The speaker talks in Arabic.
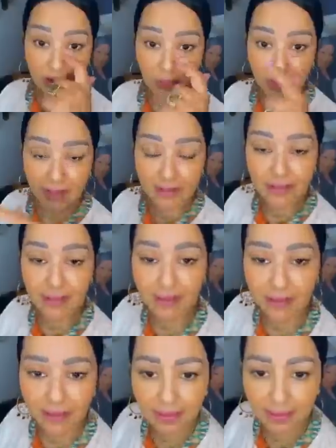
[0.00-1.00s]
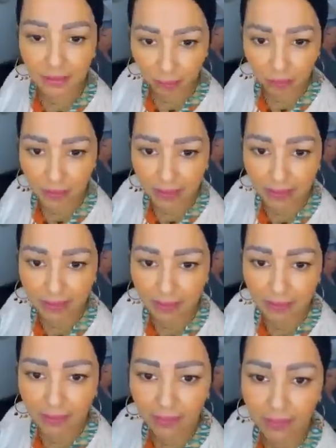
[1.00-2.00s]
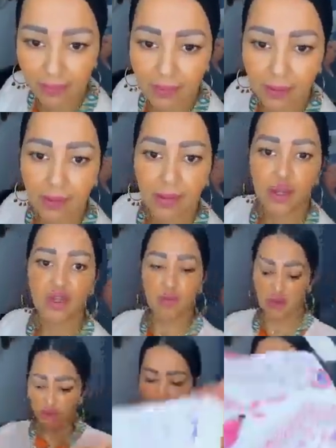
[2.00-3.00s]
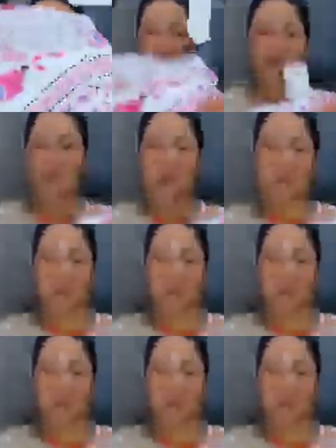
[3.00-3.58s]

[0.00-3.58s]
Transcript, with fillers: عمري وريت دوك نوري لك جمج مشيري